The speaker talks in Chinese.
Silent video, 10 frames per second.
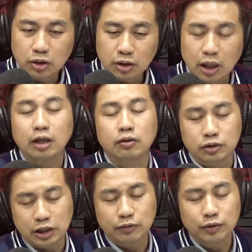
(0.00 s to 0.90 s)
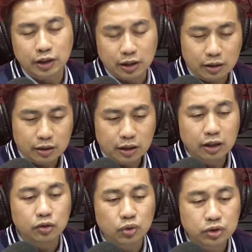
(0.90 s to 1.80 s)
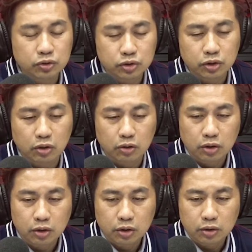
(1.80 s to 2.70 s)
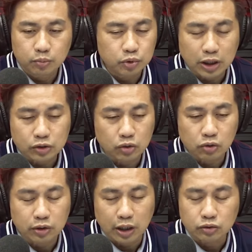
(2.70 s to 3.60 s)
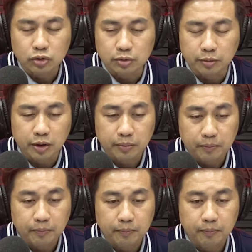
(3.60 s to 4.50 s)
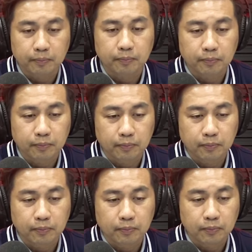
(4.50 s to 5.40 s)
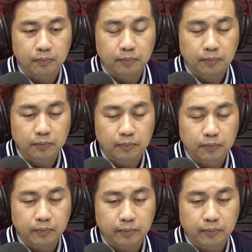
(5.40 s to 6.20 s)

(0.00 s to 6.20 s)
那我想问你，那你退休之后不再做工，你要做什么？嗯，